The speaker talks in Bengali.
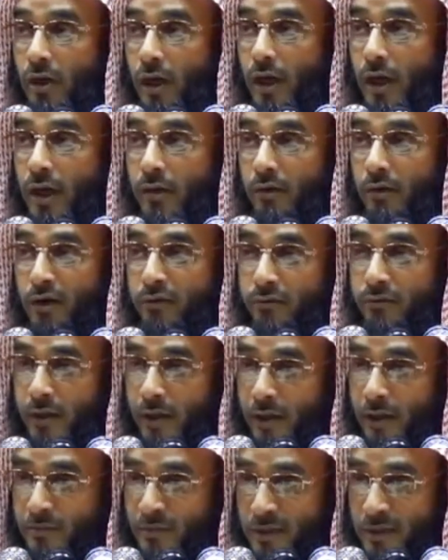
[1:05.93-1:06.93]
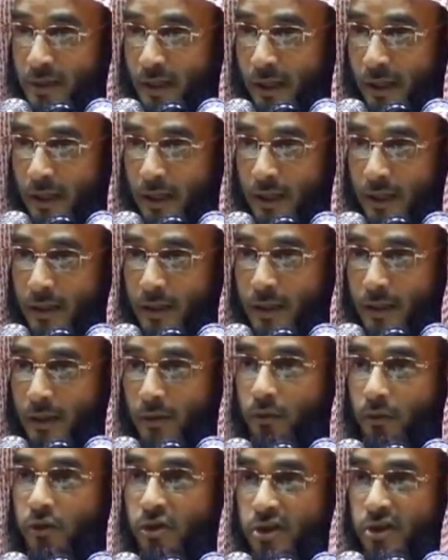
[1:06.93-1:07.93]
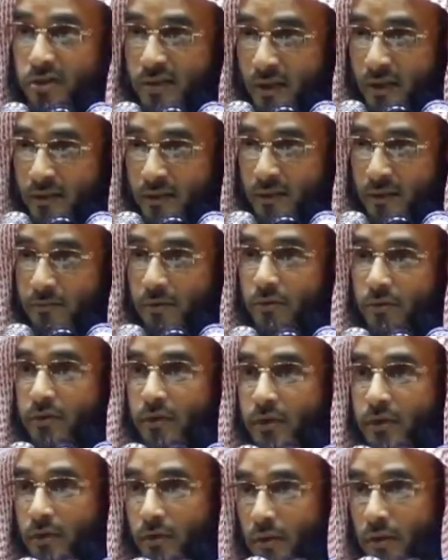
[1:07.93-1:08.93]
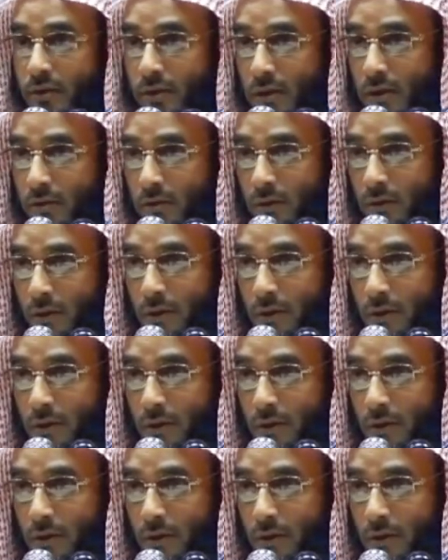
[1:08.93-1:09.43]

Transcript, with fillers: হ্যাঁ ওয়ান থার্ড মাসাইলে ওস্তাদের বিরোধিতা করেছেন